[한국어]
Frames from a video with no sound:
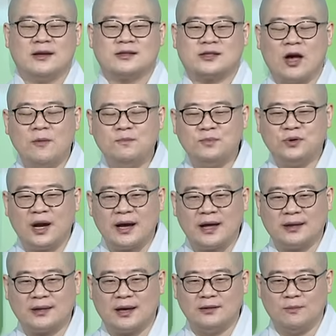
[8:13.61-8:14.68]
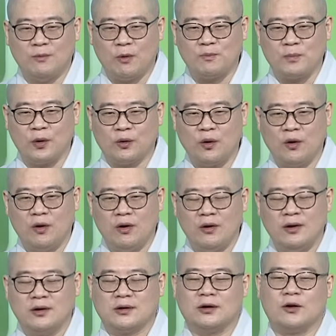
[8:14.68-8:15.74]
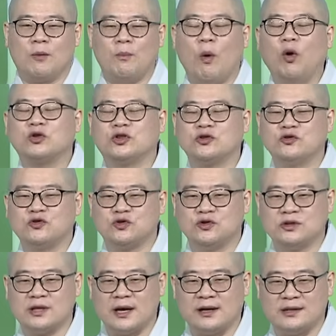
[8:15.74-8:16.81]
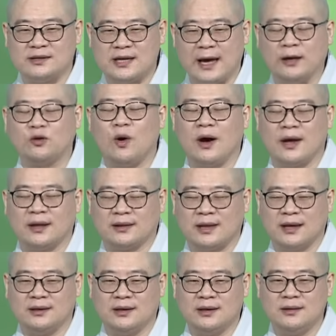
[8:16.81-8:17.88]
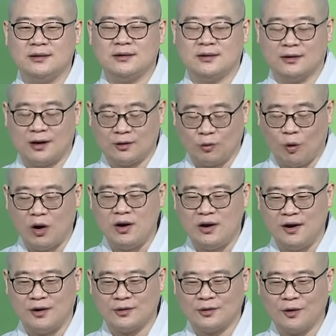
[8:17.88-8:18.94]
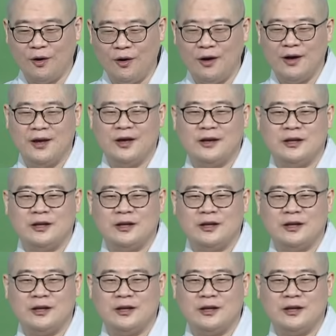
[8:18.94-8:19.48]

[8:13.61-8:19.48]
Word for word: 성불하겠다는 목표로 그리고 모든 중생을 제도하겠다는 그런 원력으로